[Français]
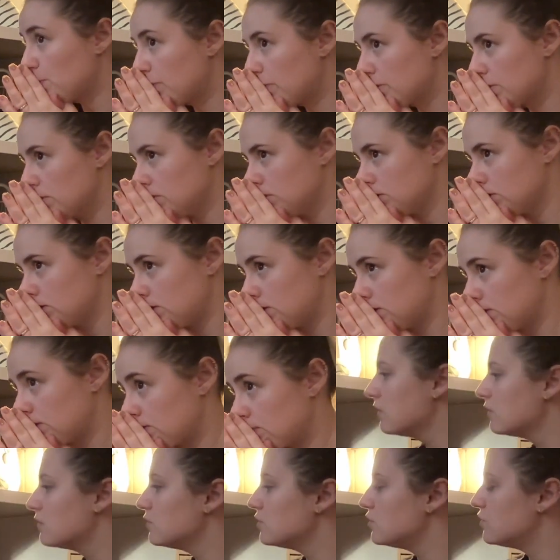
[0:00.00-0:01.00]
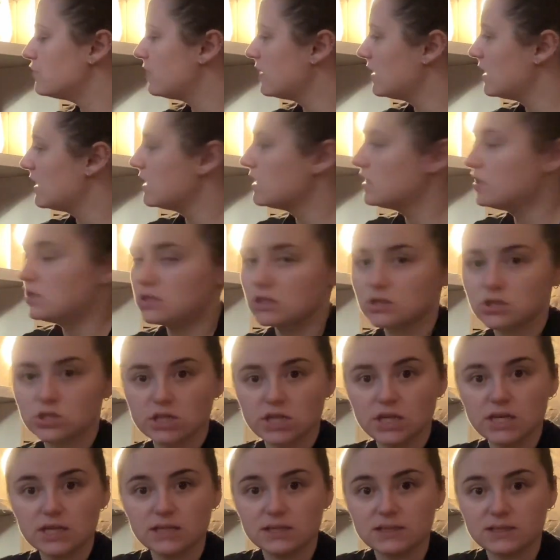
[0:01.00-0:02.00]
pense que je vais
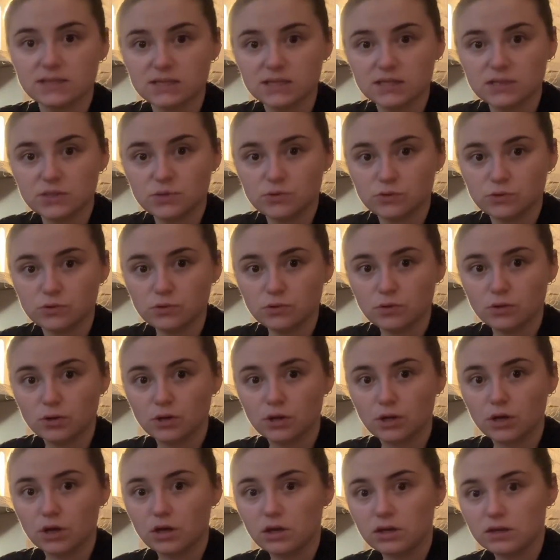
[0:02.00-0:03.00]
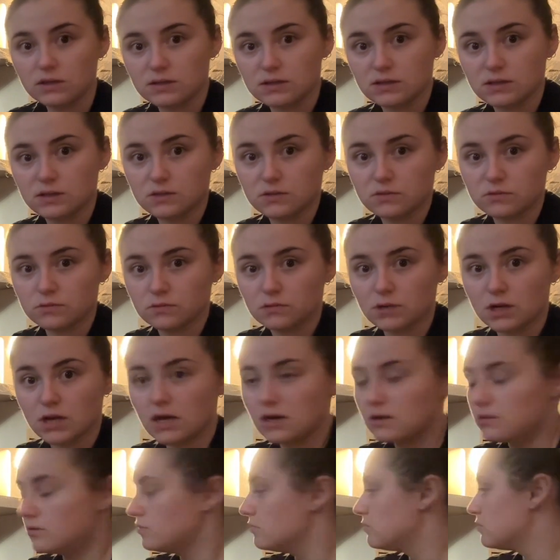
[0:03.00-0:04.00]
échanger les tissus qui sont
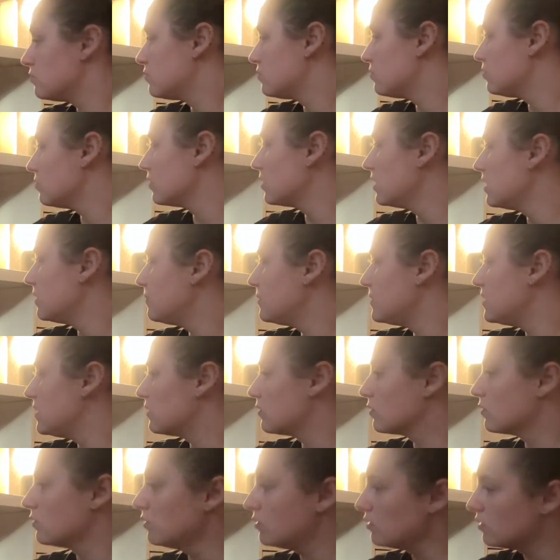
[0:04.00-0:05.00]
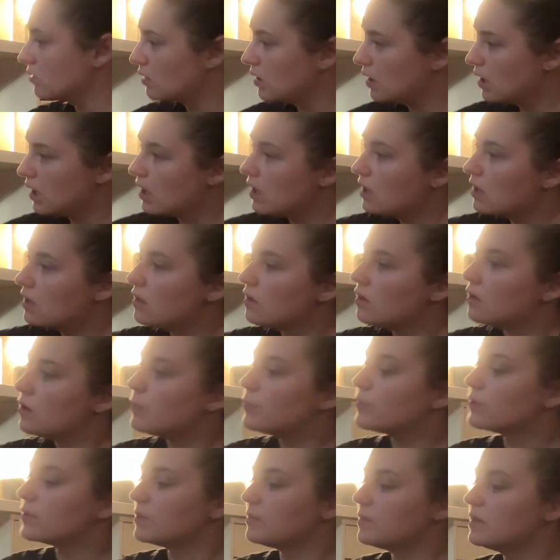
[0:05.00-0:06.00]
là sur les petits trucs
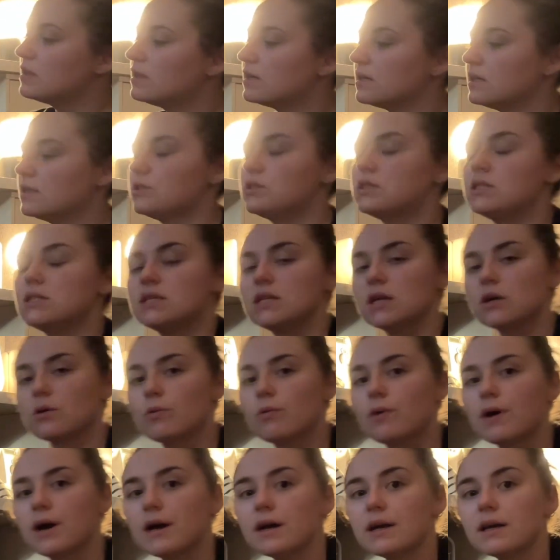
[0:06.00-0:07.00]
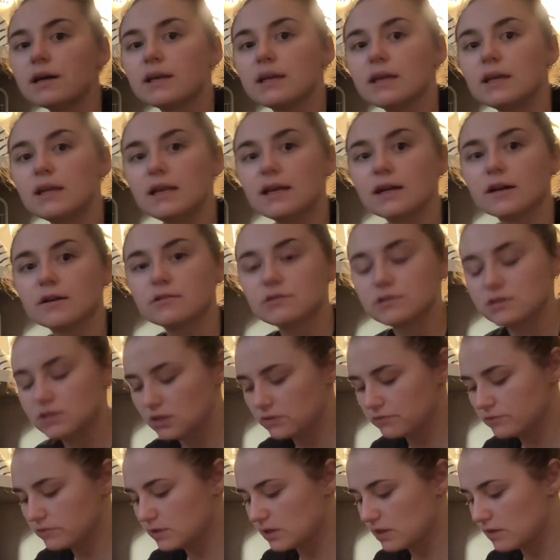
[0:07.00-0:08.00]
pour les mettre dans les tiroirs et les
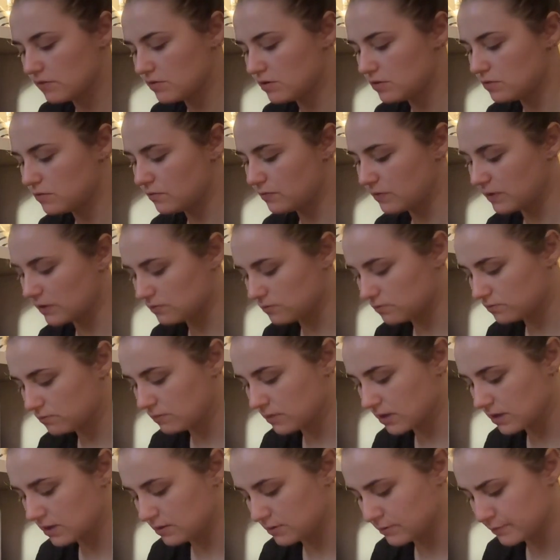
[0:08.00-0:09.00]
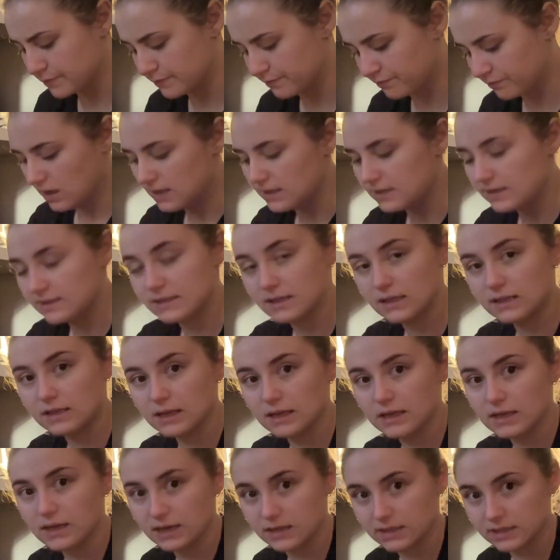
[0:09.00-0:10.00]
ranger, vous savez, de façon à les uns
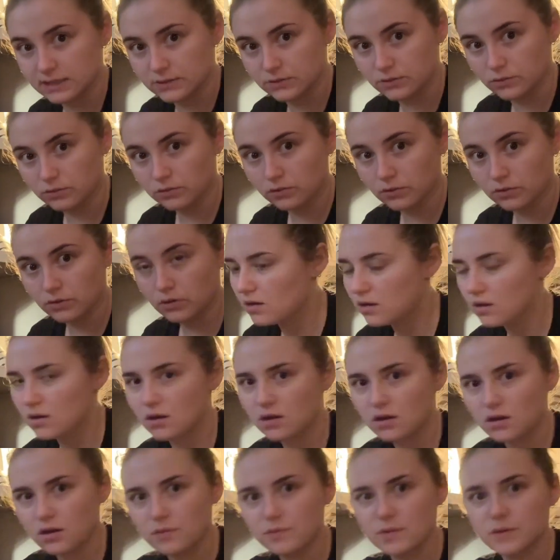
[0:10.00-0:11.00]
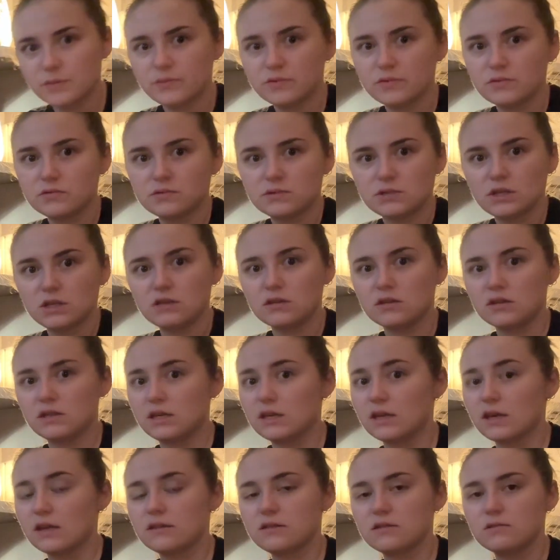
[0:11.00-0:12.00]
derrière les autres, comme un peu, aussi dans des
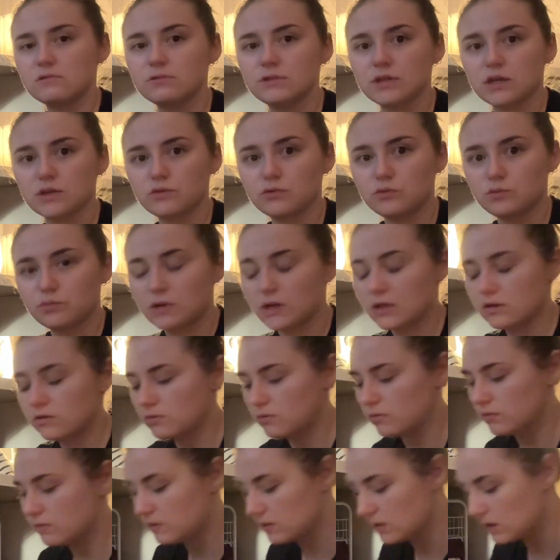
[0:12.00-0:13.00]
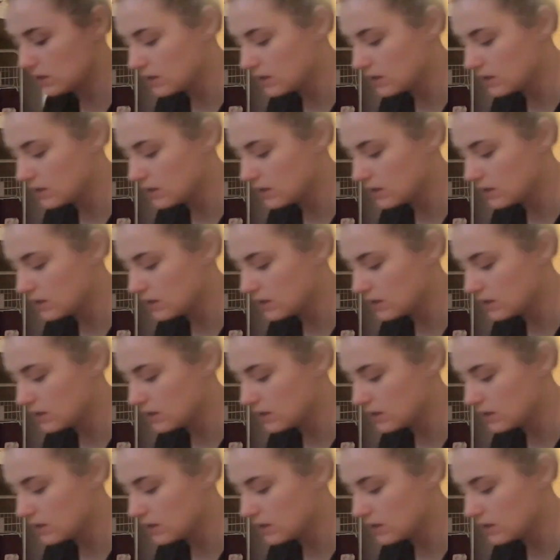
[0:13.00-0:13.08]
casiers où il y a tout plein de dossiers